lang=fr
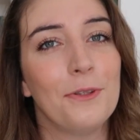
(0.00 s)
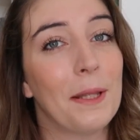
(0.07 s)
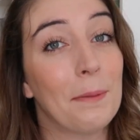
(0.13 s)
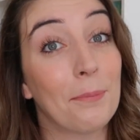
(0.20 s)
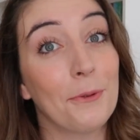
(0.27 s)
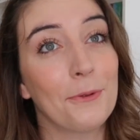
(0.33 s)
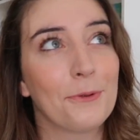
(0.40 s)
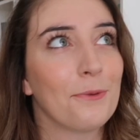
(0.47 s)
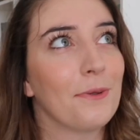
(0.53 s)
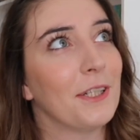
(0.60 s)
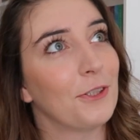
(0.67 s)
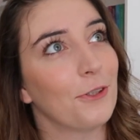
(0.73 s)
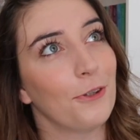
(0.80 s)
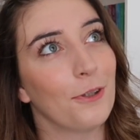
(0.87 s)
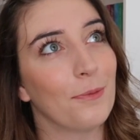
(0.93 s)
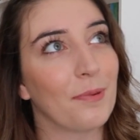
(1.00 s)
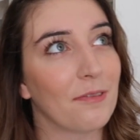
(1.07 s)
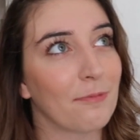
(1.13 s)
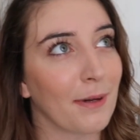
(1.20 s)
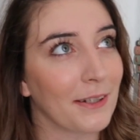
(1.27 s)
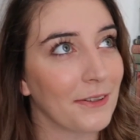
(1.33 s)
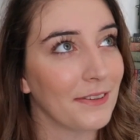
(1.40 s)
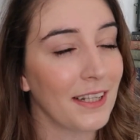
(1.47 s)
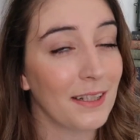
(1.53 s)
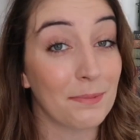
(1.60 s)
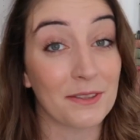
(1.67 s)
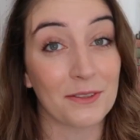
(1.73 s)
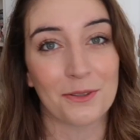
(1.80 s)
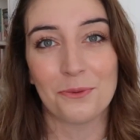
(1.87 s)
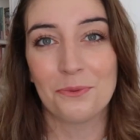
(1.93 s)
une époque dont les jeunes ne peuvent pas
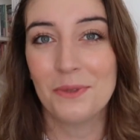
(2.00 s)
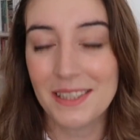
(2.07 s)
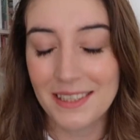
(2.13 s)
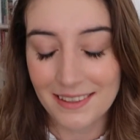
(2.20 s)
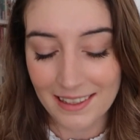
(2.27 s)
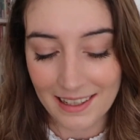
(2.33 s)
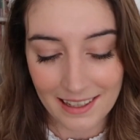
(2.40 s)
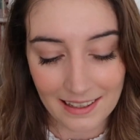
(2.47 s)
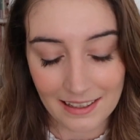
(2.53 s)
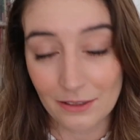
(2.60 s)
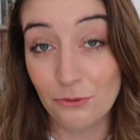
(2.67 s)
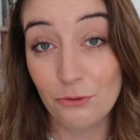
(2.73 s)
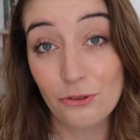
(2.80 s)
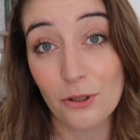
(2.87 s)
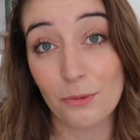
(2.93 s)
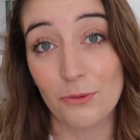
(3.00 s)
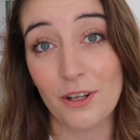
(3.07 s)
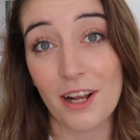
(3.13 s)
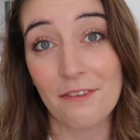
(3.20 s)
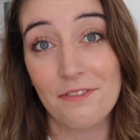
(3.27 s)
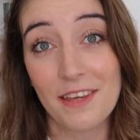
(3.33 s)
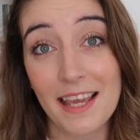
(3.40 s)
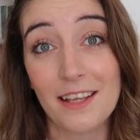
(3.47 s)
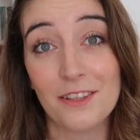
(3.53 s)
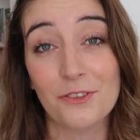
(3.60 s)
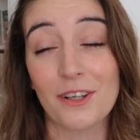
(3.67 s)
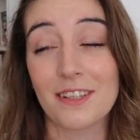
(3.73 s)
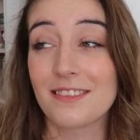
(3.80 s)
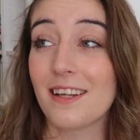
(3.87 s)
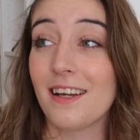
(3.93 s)
connaître parce que oui, euh, nous sommes de la
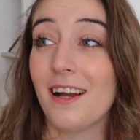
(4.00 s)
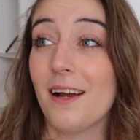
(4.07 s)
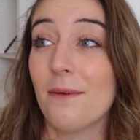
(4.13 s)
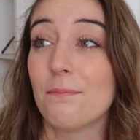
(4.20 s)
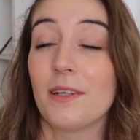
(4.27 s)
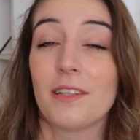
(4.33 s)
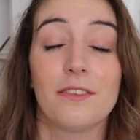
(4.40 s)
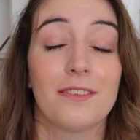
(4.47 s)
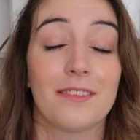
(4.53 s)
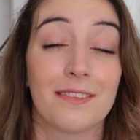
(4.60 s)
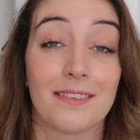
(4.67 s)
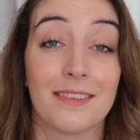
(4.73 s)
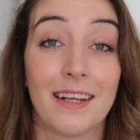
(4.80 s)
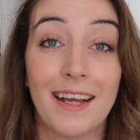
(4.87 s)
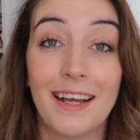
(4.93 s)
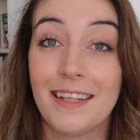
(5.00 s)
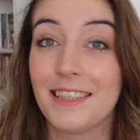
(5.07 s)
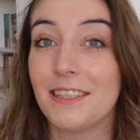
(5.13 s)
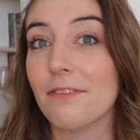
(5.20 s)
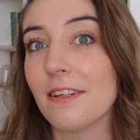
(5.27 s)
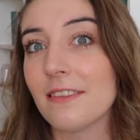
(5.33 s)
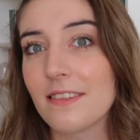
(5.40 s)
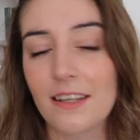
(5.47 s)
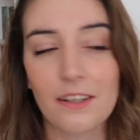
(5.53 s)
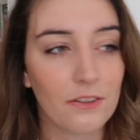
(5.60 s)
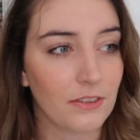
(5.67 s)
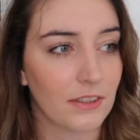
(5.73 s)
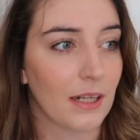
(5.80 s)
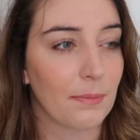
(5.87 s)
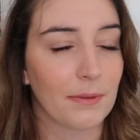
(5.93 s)
vieille sur Instagram maintenant. Euh, j'ai
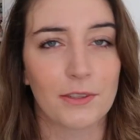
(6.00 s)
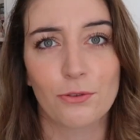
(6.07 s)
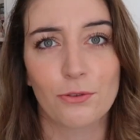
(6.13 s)
25 ans, j'ai